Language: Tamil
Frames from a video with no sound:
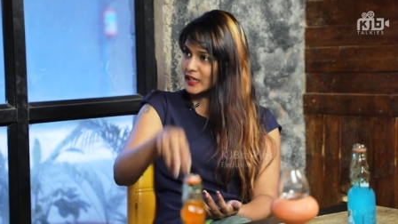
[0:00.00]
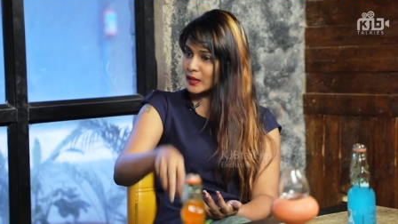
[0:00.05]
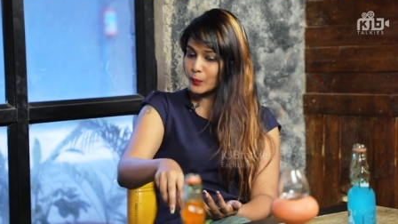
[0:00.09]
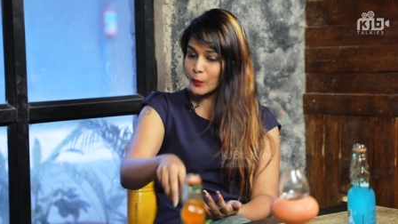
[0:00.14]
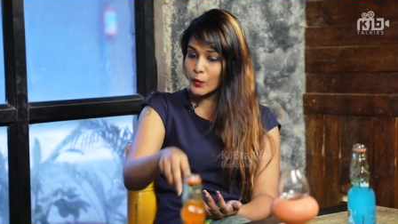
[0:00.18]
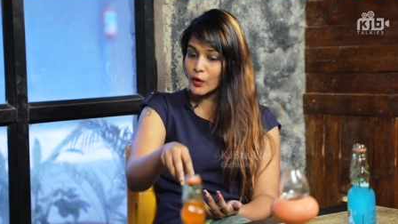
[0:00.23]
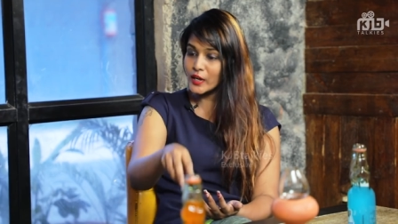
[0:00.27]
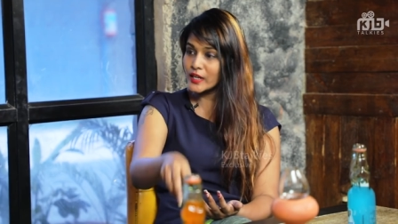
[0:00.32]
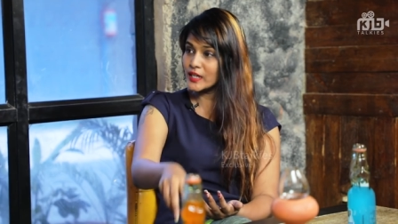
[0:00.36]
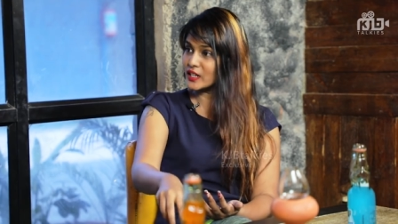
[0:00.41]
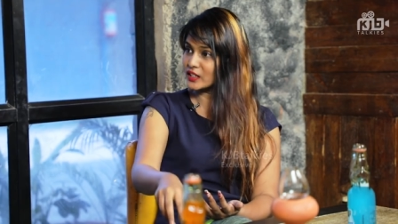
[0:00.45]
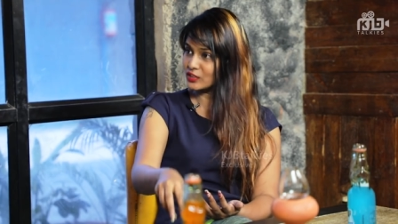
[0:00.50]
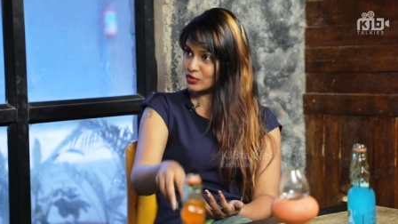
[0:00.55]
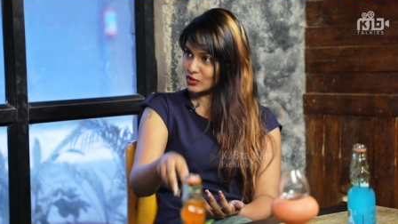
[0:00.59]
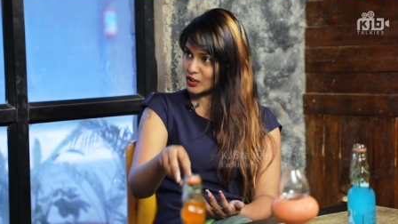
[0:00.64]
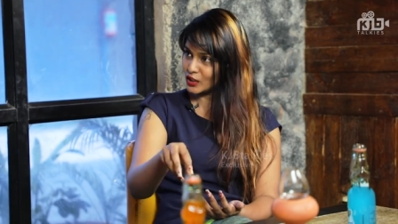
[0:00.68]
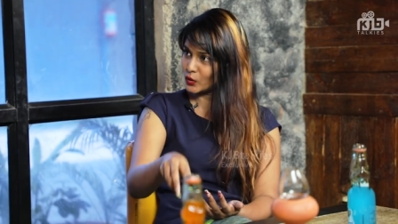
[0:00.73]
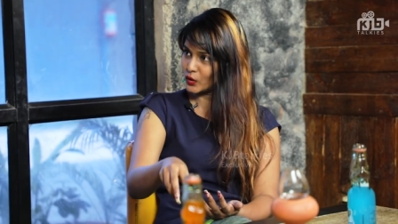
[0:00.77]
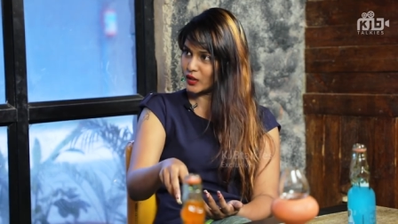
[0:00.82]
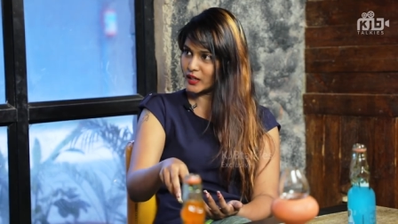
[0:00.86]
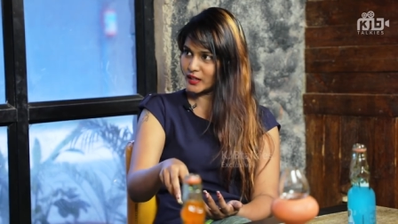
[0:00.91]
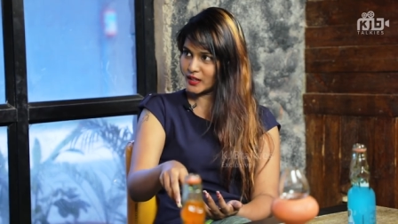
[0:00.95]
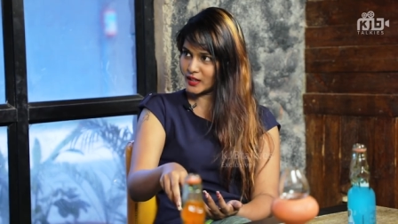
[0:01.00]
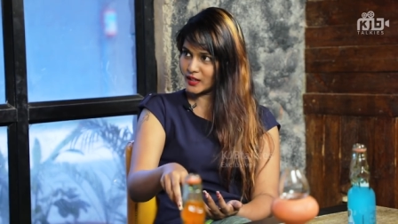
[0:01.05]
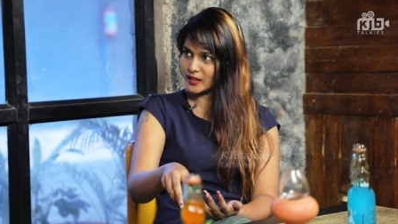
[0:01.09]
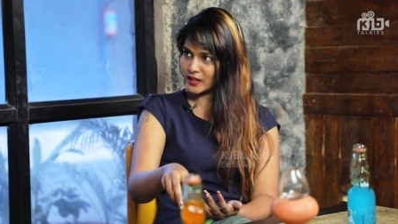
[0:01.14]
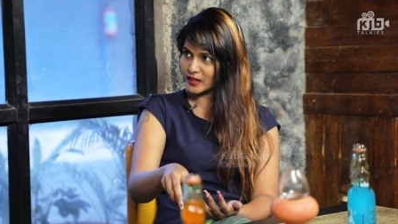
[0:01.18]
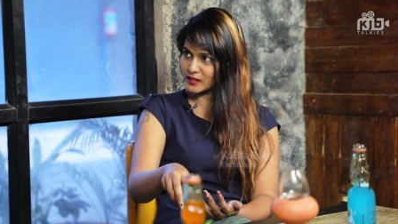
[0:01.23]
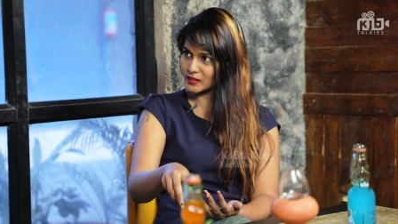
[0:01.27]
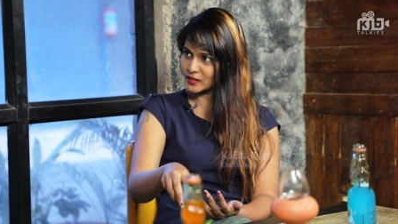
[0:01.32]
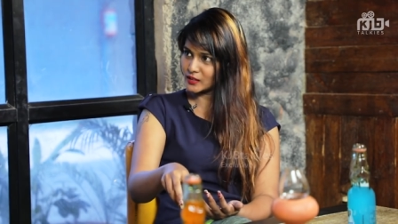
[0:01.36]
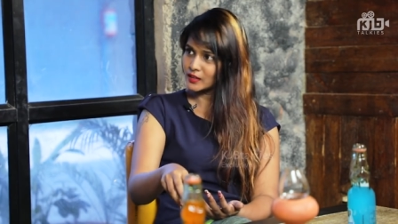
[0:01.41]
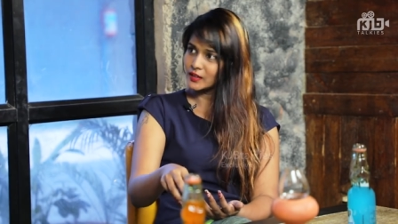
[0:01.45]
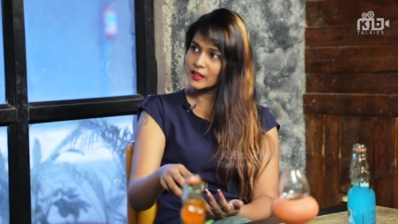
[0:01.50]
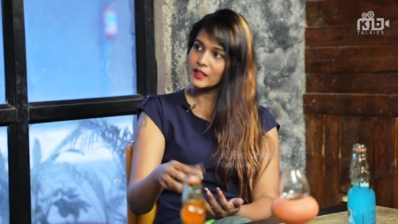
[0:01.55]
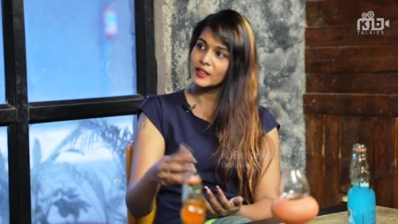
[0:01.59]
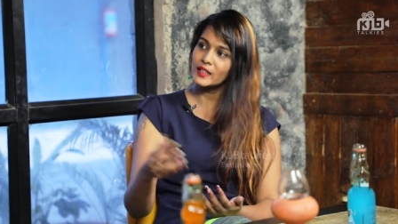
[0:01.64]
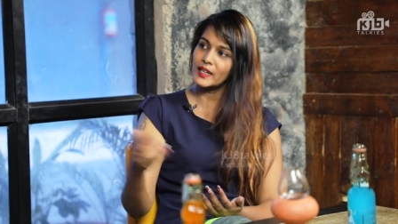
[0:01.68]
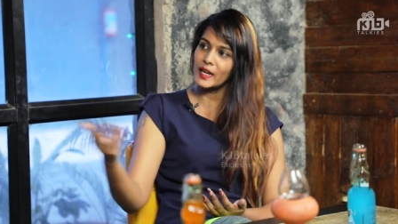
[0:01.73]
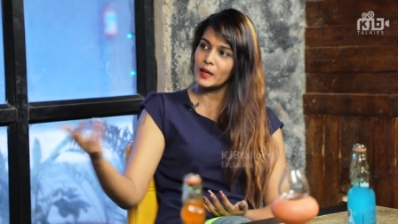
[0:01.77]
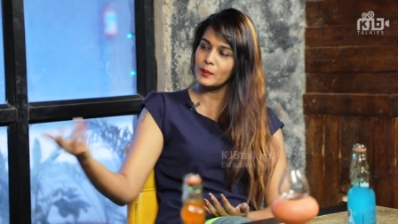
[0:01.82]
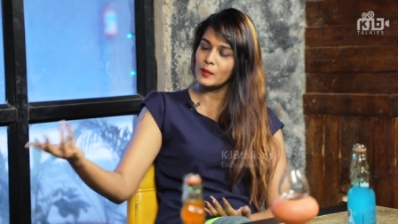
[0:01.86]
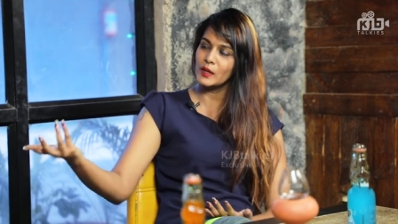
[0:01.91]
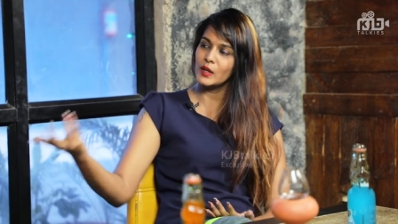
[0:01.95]
இப்போ இண்டஸ்ட்ரிக்குள்ள இருக்கிறது
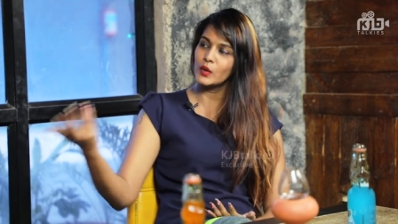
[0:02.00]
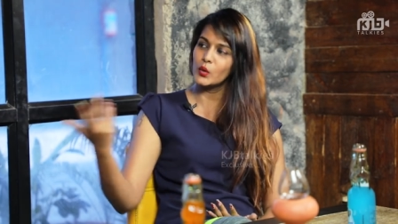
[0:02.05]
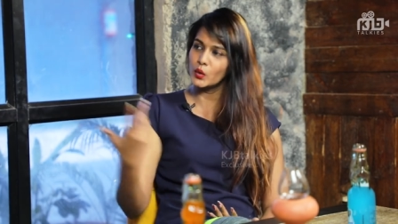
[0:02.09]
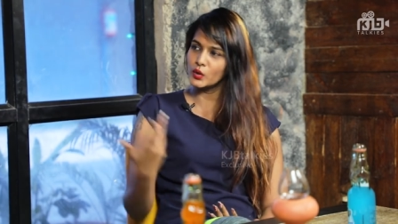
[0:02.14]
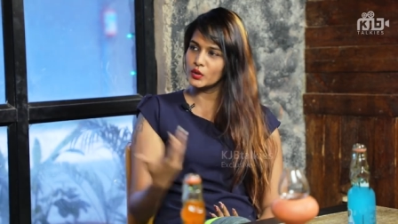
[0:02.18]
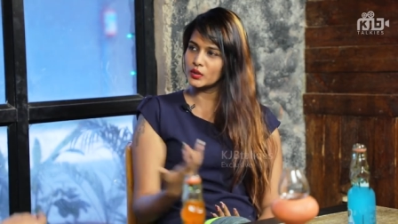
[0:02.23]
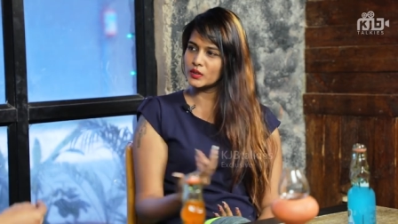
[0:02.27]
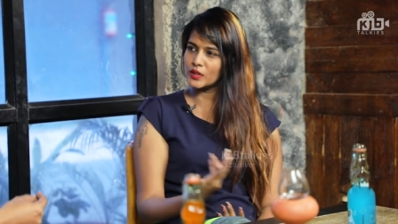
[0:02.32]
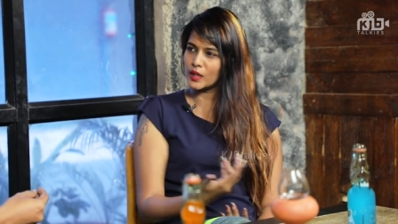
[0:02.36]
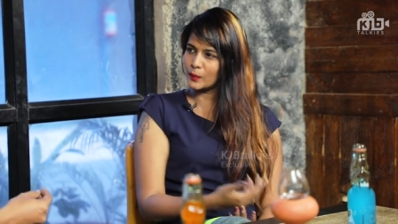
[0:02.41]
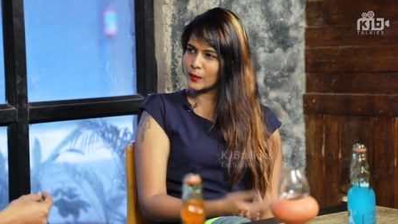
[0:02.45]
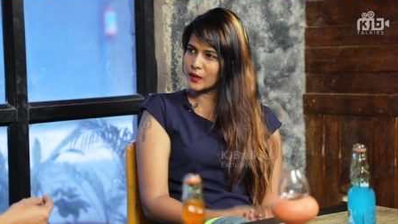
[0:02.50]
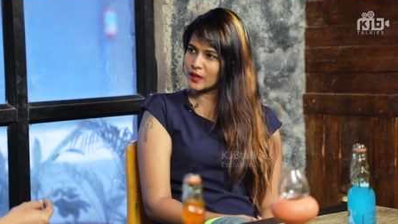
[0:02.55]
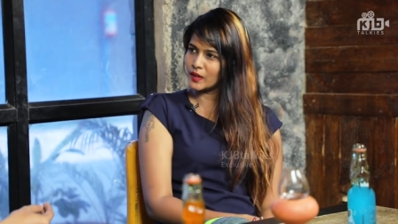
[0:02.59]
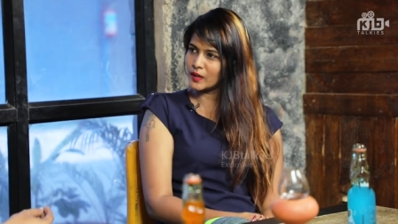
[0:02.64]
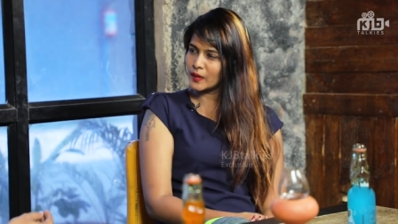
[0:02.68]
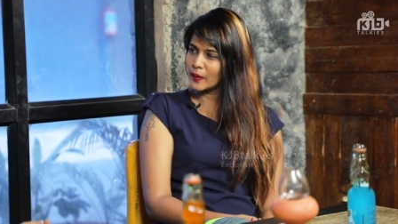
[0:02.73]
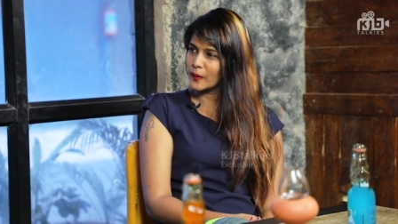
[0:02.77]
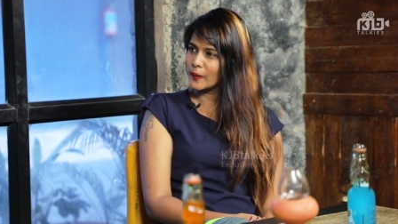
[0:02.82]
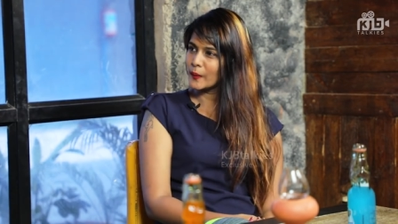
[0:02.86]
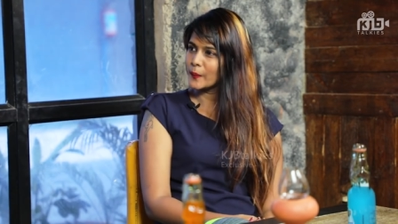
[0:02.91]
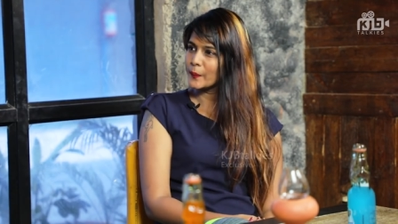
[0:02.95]
டெல் மீ ஹூ தான் முதல்